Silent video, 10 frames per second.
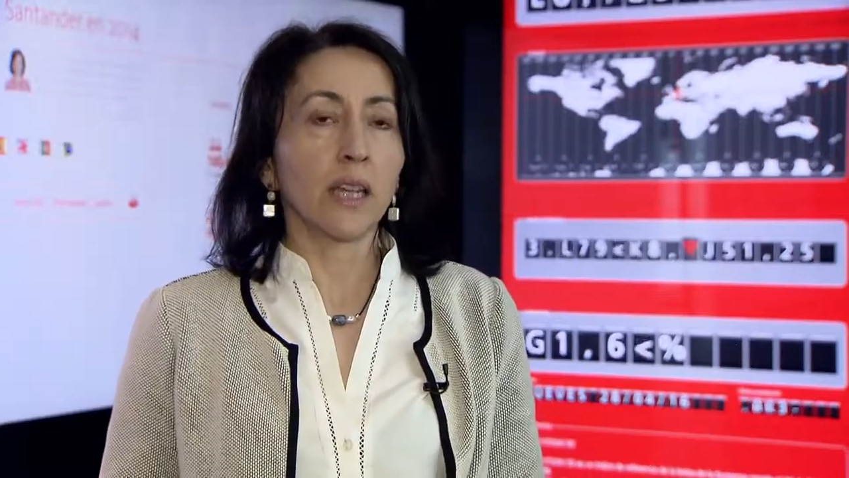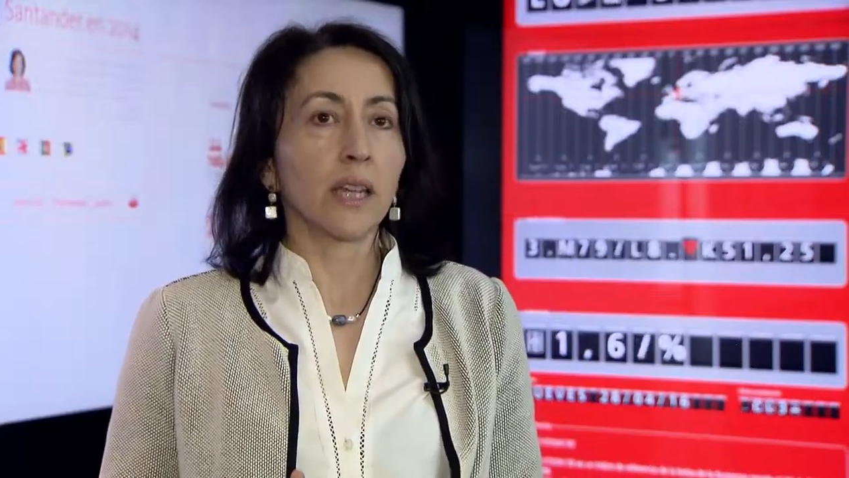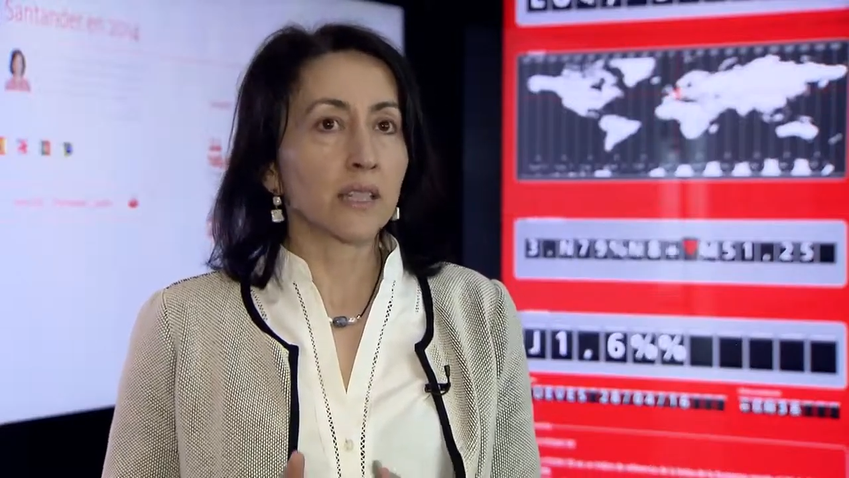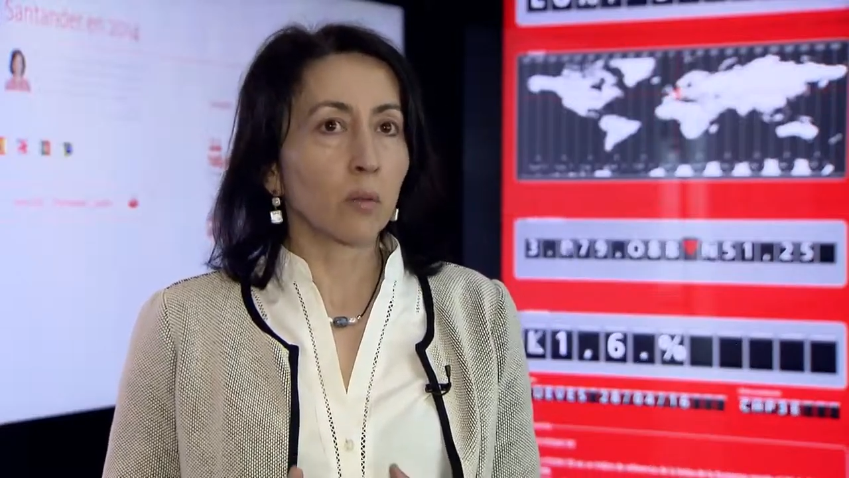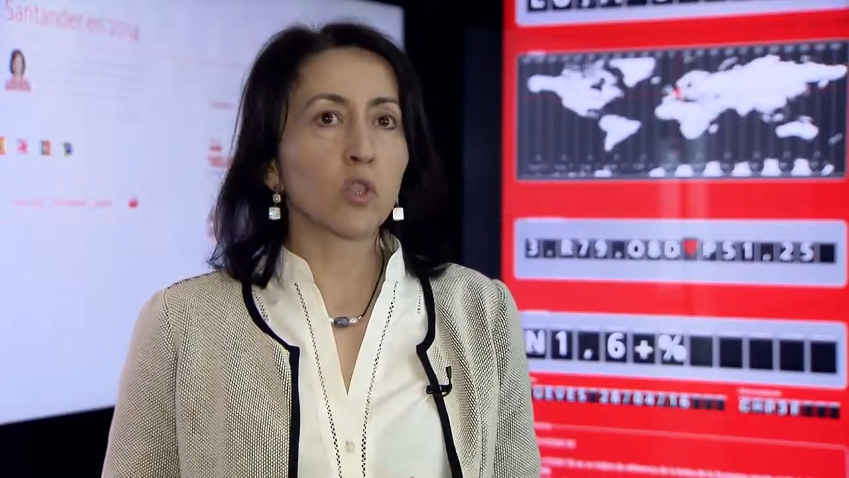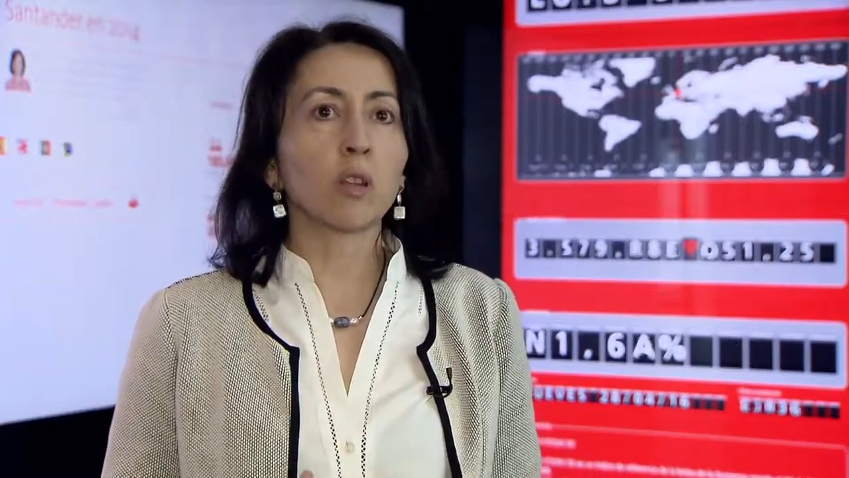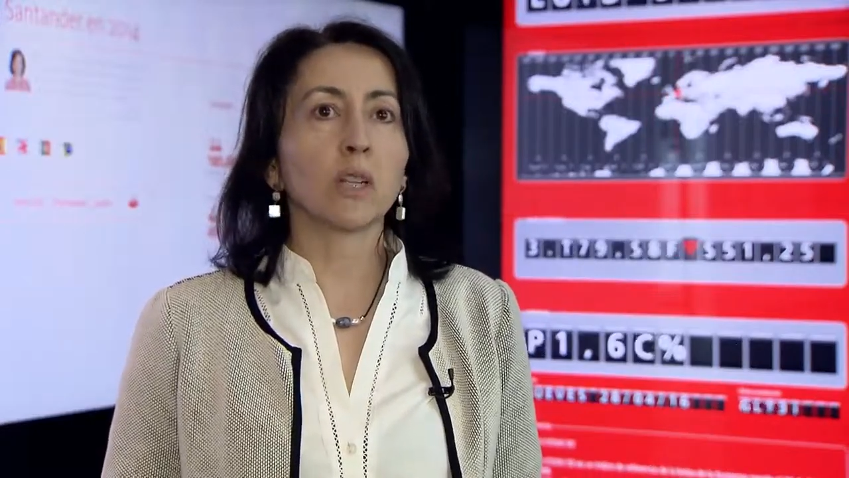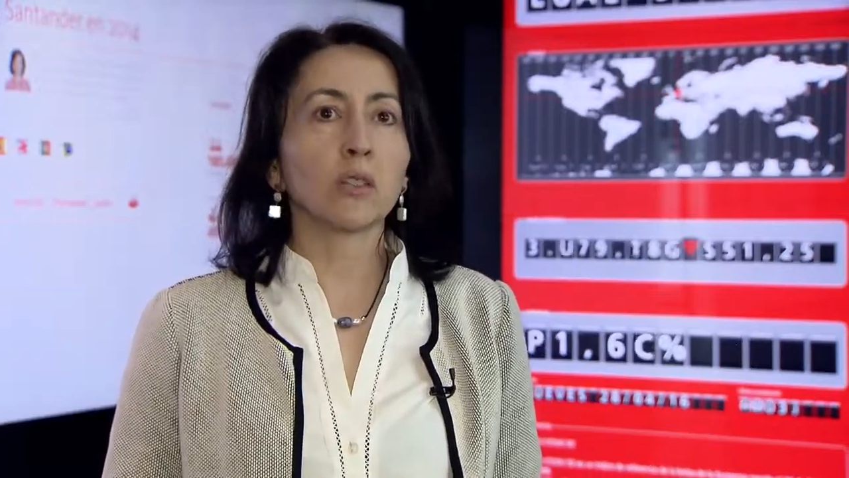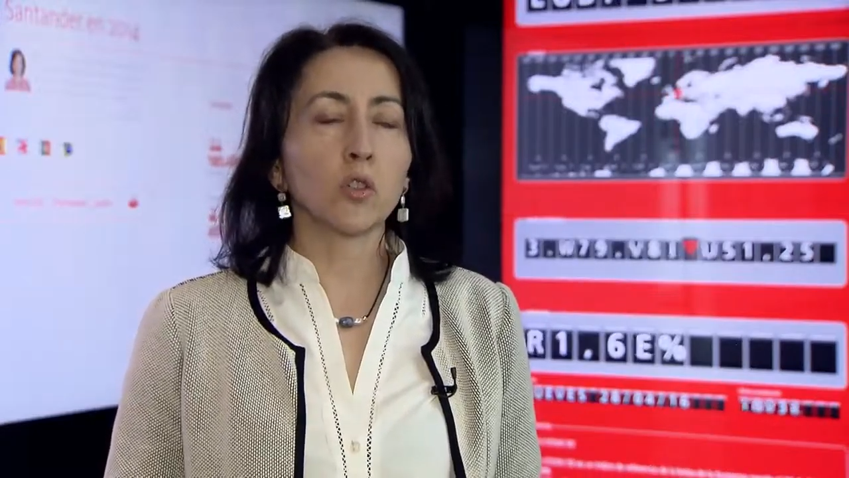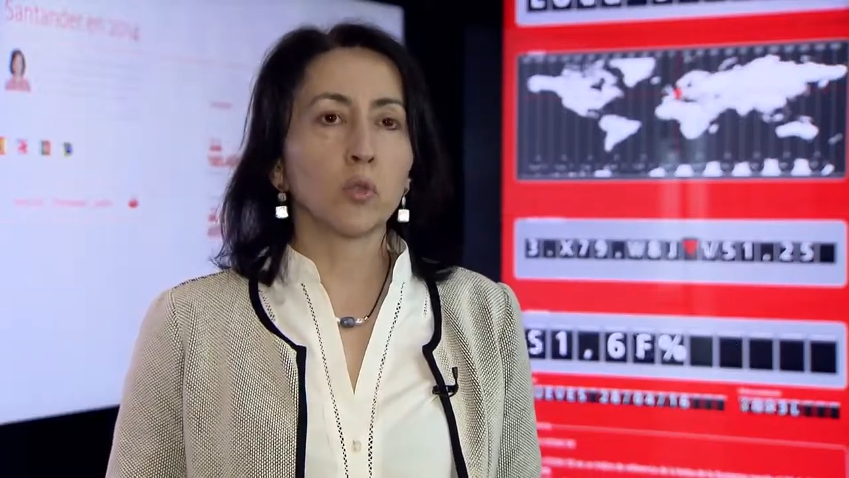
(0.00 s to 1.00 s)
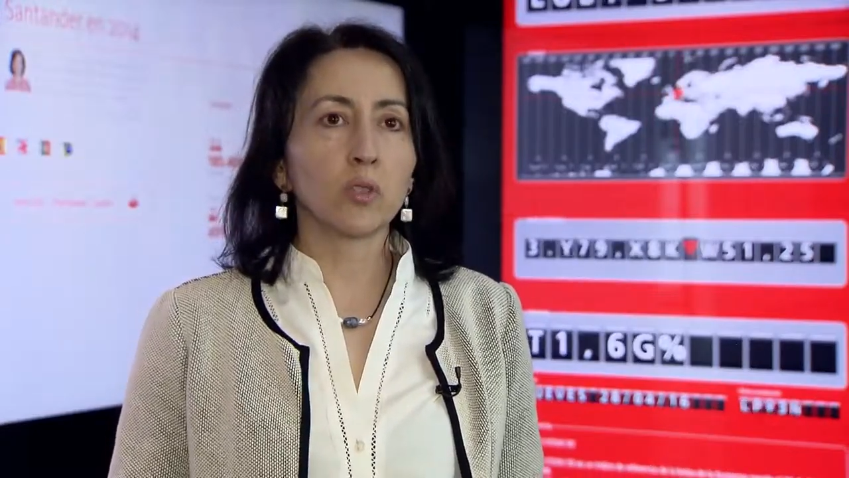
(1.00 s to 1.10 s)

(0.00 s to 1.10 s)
Estamos hablando de un